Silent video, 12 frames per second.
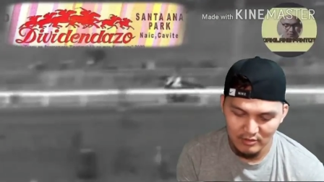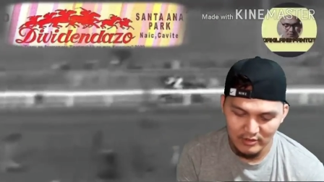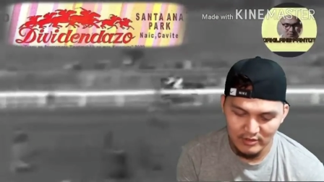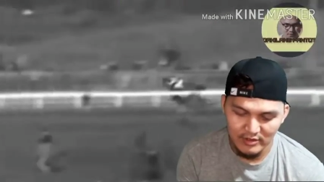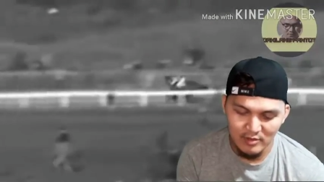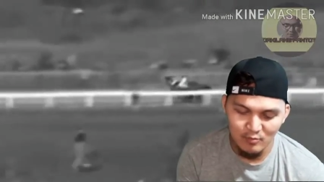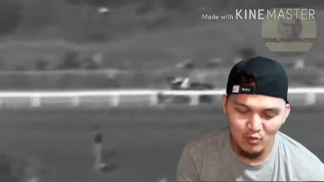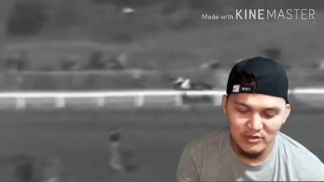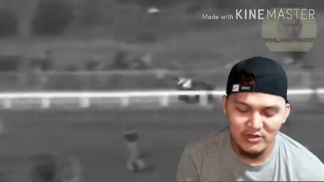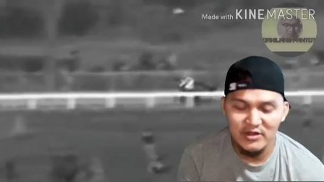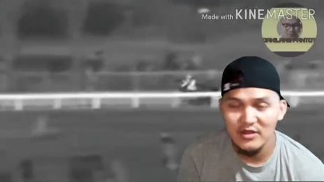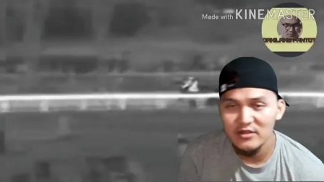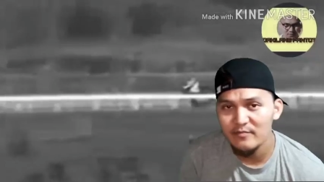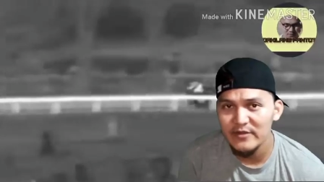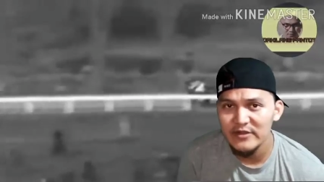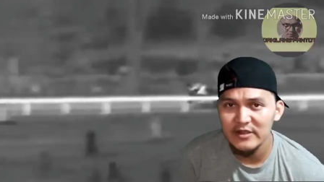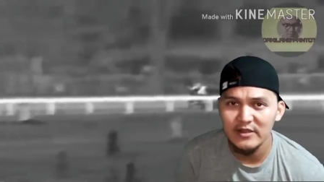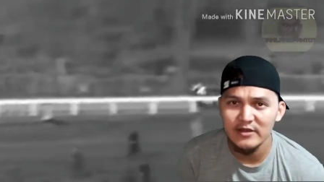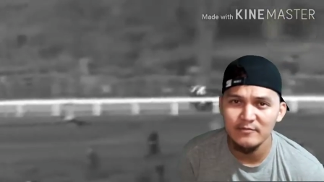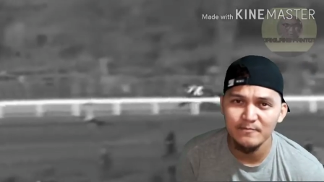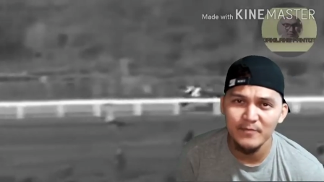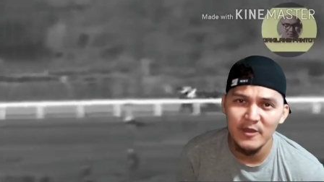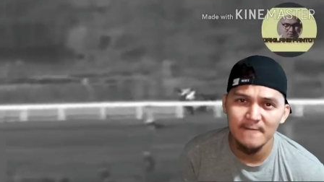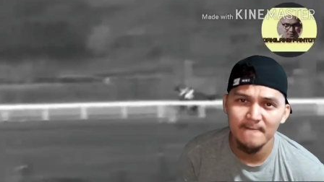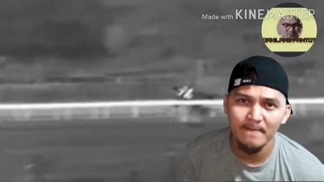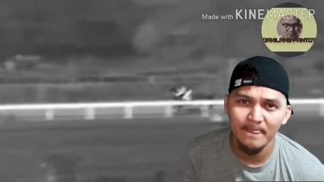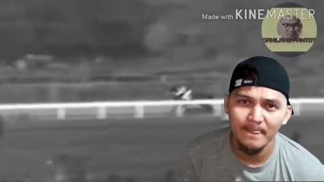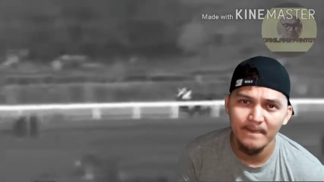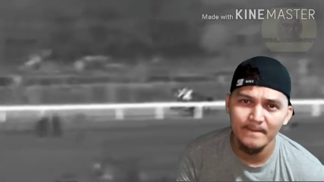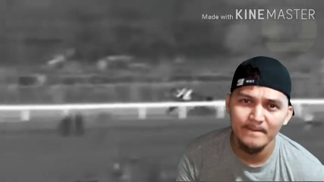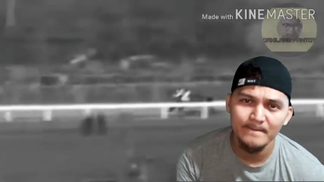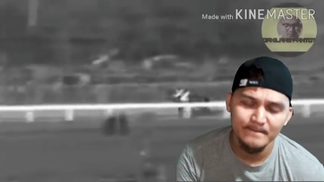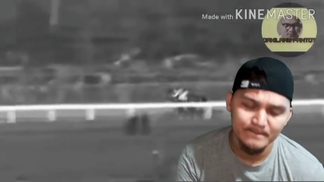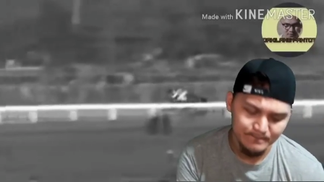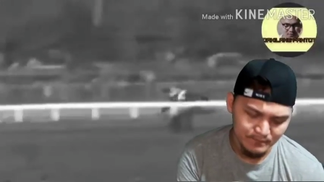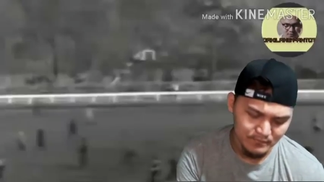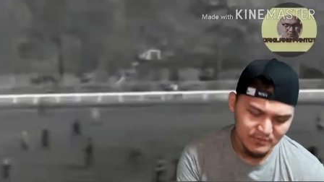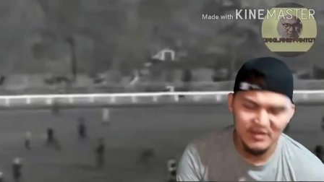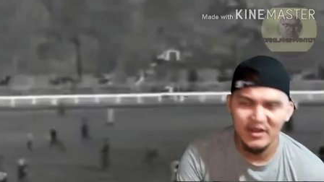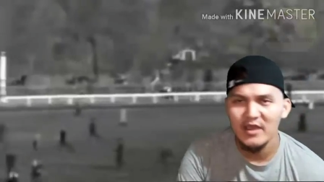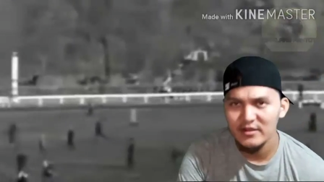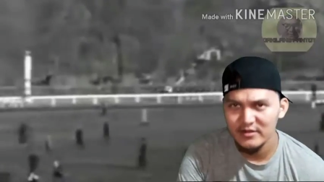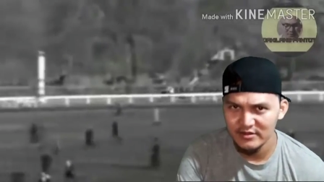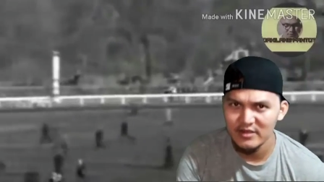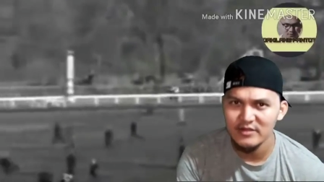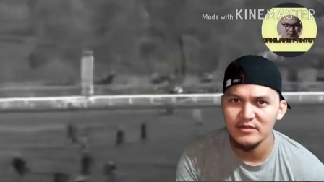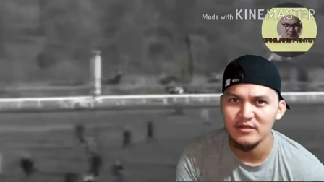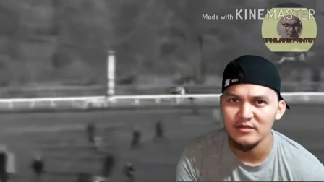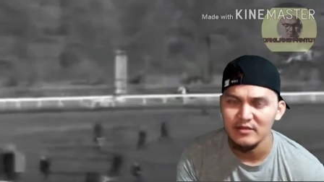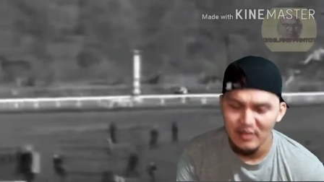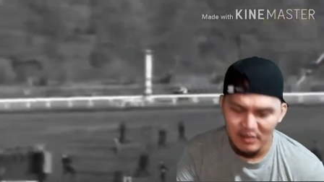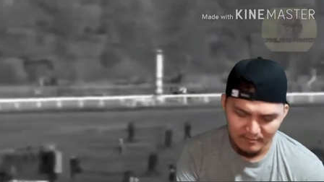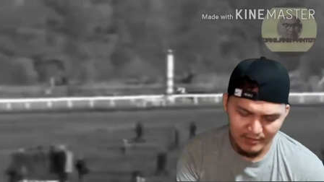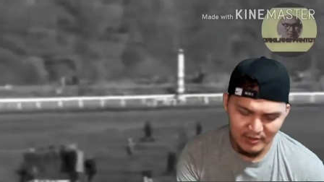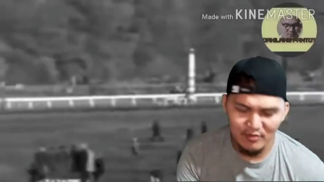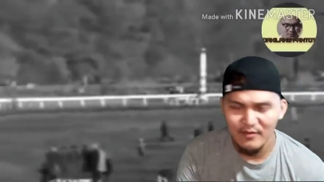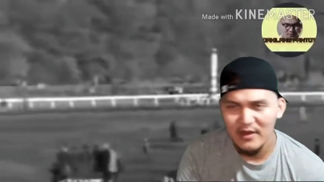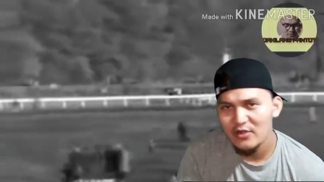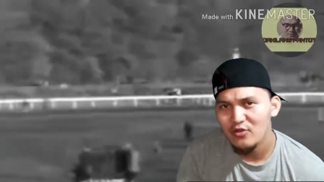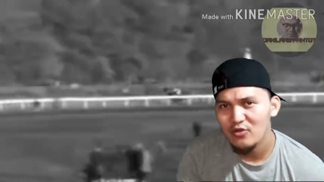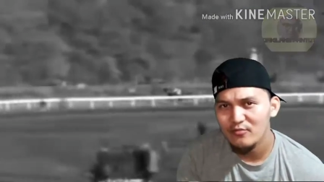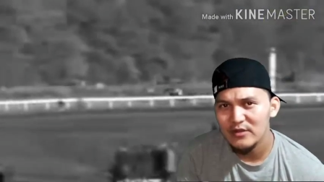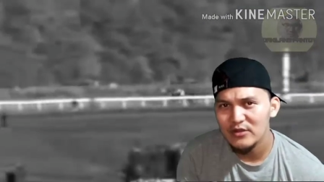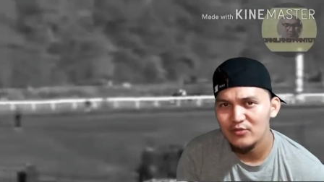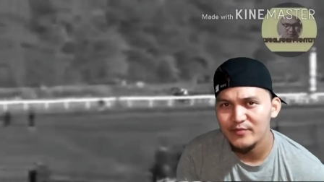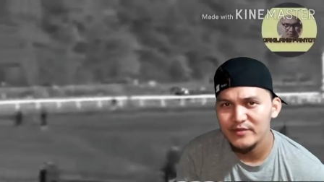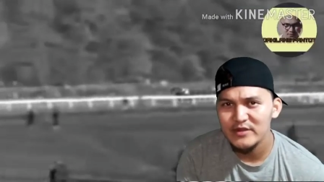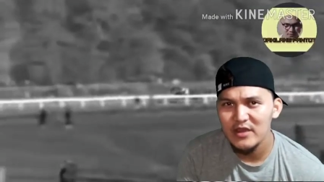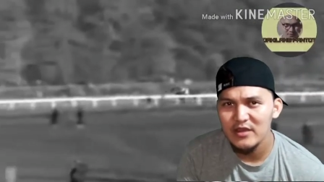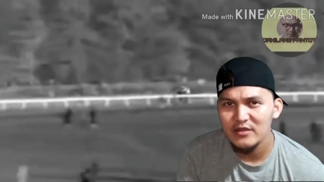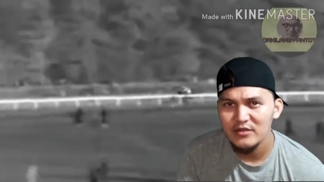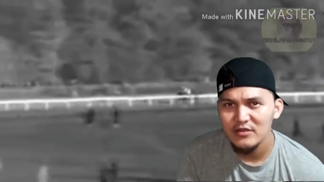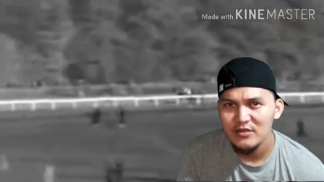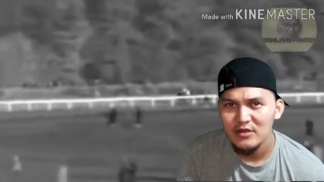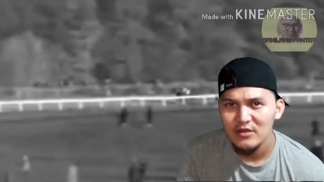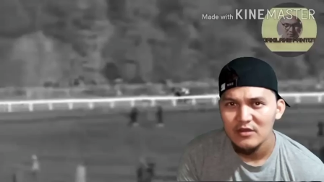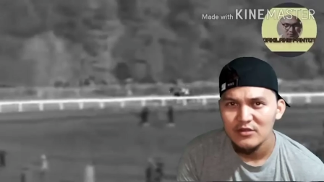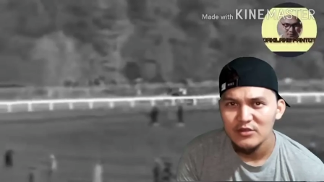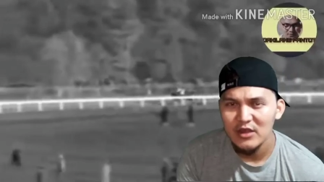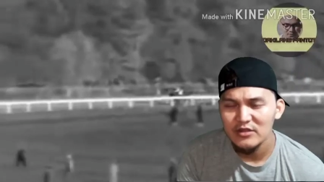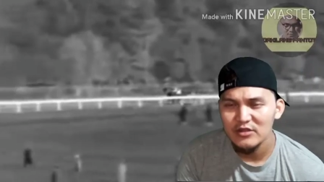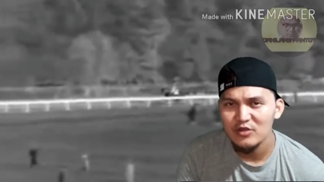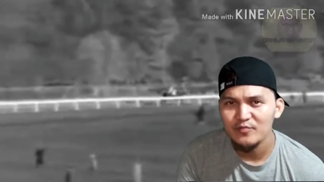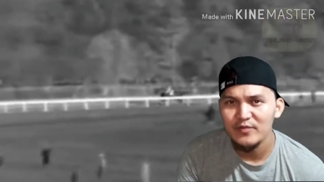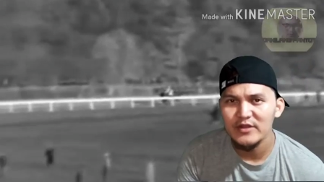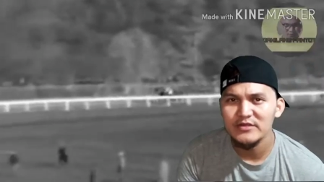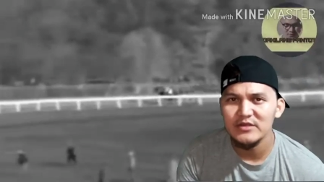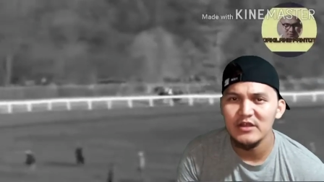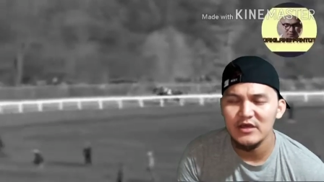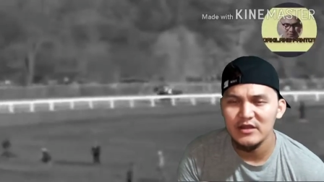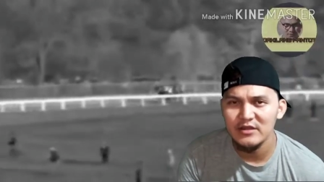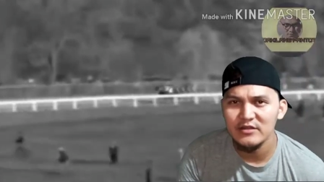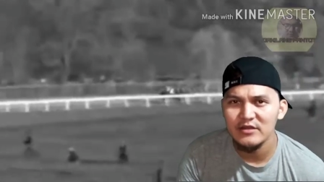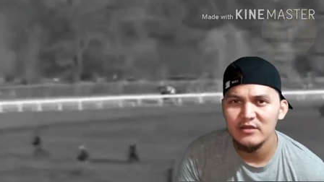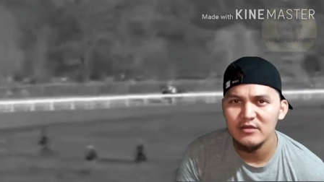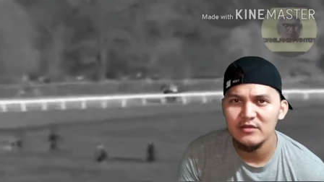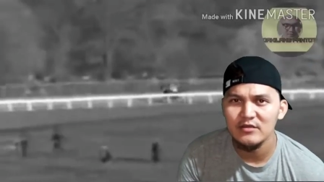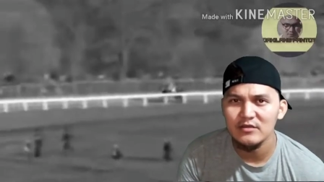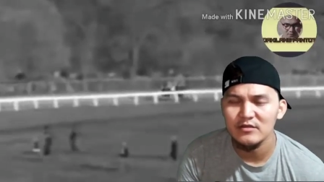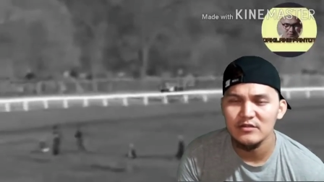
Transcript: Okay game, wag na natin patagalin pa. Tirahin na natin. Pero bago ako mag-umpisa, Shoutout pala sa larga ng